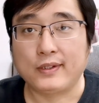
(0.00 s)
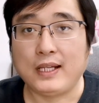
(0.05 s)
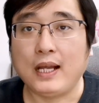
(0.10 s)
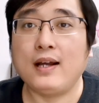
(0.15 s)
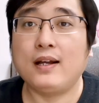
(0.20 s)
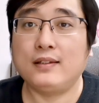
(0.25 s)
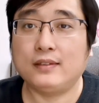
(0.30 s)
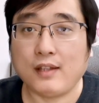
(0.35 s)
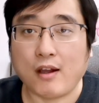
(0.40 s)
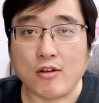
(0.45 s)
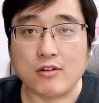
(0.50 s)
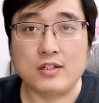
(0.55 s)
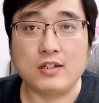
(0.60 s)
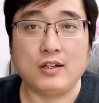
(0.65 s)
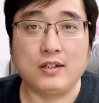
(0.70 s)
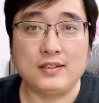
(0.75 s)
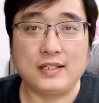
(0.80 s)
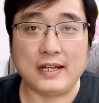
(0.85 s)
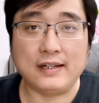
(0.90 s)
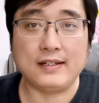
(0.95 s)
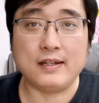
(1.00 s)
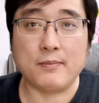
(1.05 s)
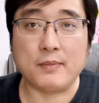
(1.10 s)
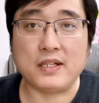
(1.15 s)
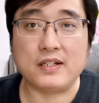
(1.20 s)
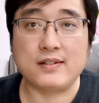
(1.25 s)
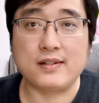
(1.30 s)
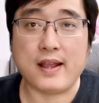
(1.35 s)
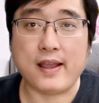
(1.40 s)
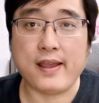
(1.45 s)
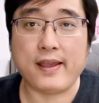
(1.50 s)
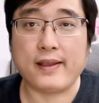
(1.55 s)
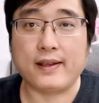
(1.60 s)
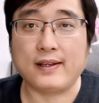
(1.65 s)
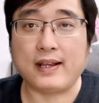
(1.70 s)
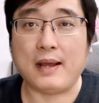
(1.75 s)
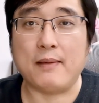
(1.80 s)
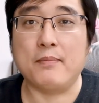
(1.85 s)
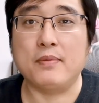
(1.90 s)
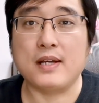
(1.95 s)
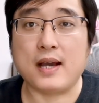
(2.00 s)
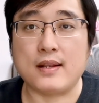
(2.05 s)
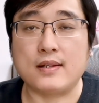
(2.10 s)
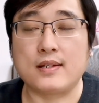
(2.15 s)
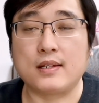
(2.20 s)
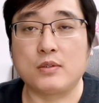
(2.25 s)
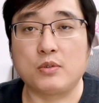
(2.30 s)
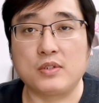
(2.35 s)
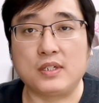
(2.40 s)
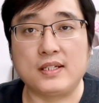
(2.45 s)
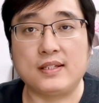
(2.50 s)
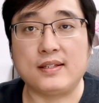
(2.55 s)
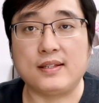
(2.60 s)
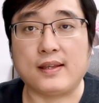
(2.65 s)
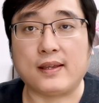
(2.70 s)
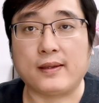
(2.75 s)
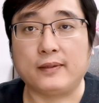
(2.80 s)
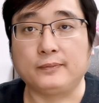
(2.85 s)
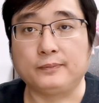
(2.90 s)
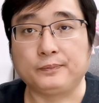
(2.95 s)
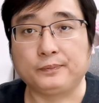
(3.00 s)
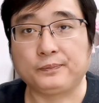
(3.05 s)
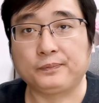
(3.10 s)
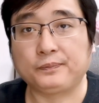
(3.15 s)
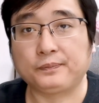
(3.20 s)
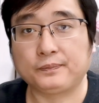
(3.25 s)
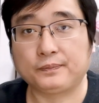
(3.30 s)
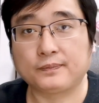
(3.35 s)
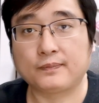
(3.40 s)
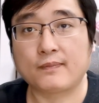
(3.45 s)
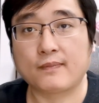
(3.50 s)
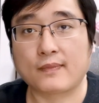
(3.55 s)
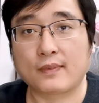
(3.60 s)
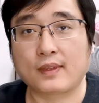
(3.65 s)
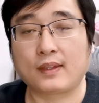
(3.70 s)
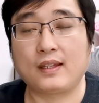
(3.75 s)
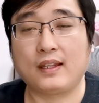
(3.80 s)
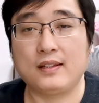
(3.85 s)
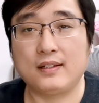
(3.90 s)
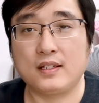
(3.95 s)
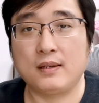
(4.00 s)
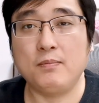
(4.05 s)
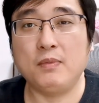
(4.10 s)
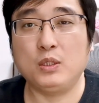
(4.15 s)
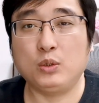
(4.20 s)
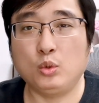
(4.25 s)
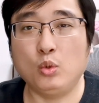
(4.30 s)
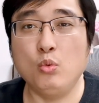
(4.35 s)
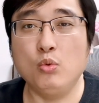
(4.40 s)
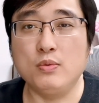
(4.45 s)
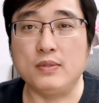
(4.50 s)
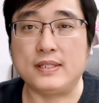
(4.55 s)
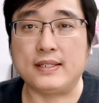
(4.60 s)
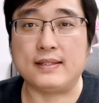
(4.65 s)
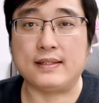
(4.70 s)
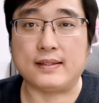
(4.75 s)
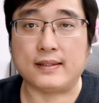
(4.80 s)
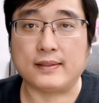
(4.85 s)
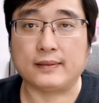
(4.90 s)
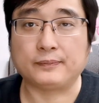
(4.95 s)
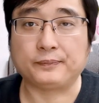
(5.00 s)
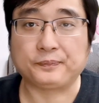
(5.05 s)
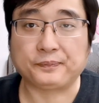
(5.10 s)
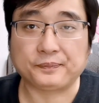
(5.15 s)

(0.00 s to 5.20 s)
看看到时候谁证明谁，敢不敢社图日记？什么东西？